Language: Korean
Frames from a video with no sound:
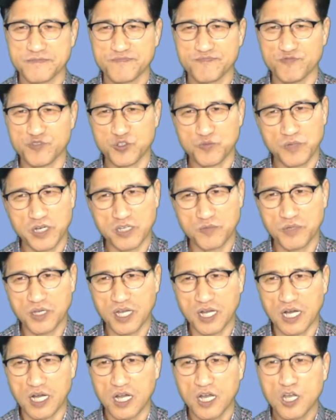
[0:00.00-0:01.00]
무슨
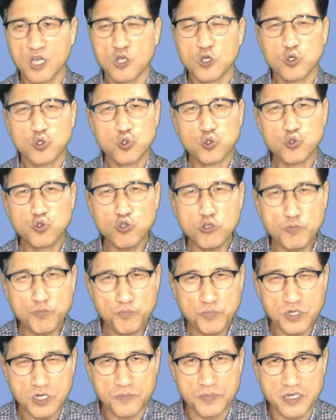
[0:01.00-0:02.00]
말입니까?
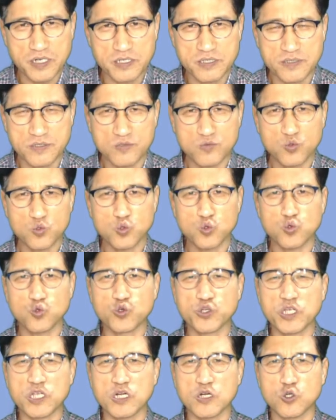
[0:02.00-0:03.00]
율법은
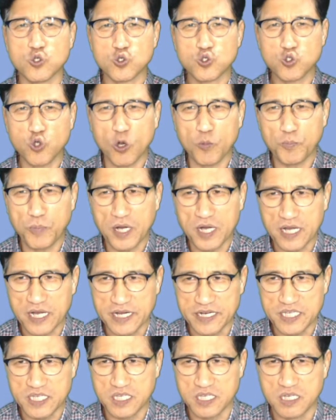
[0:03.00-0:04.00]
우리를
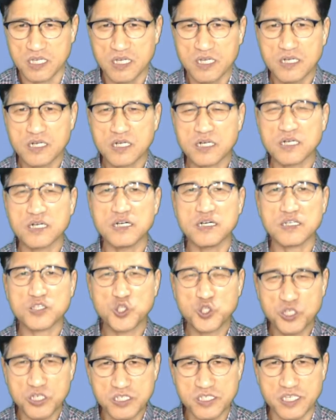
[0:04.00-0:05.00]
속박하니
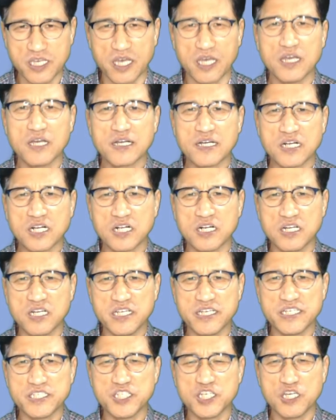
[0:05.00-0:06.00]
그 덫에
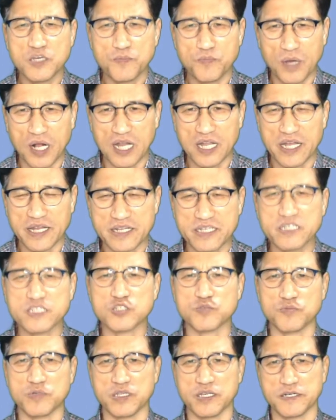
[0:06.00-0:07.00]
걸리지 말라는
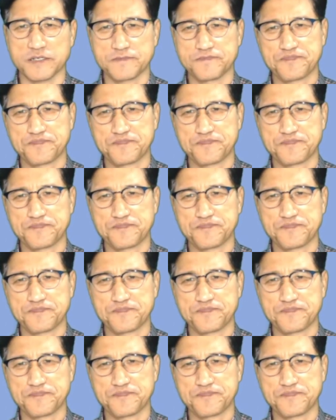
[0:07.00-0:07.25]
것입니다.